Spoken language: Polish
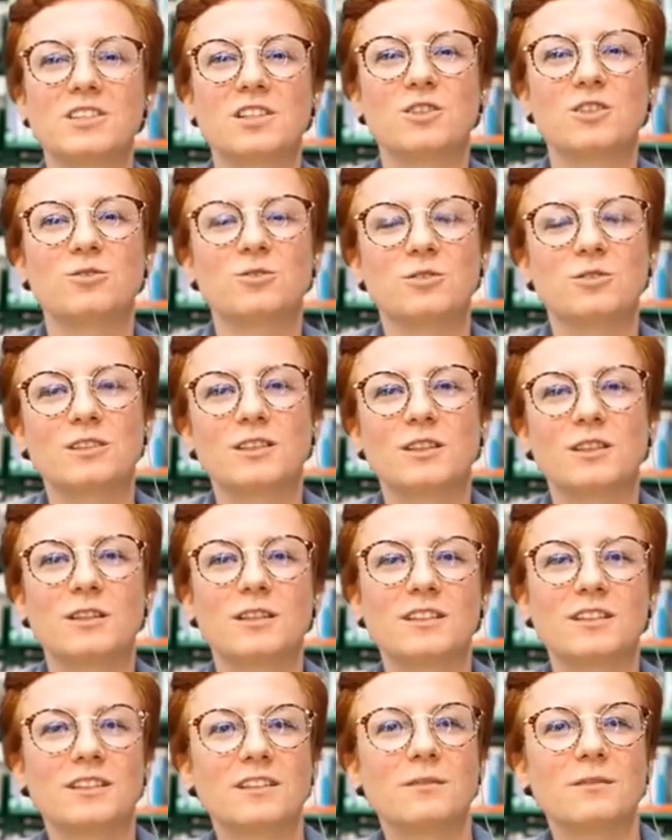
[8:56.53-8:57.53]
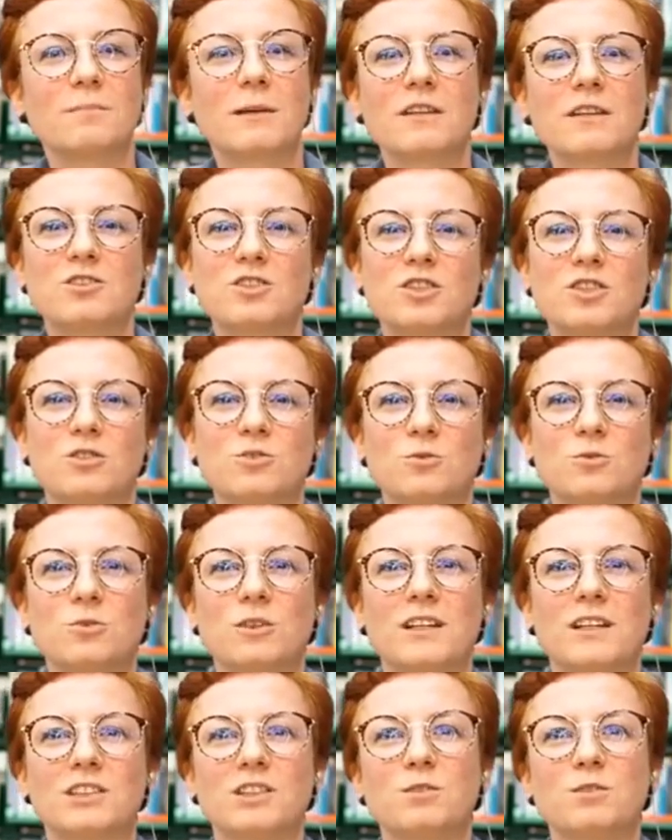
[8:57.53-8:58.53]
których Pan
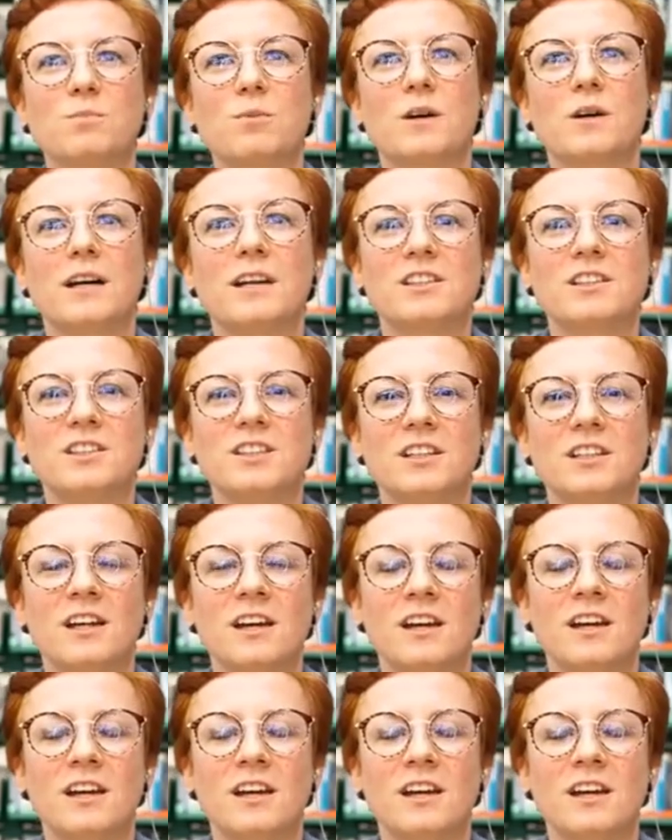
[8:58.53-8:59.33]
czytuje, ci poeci,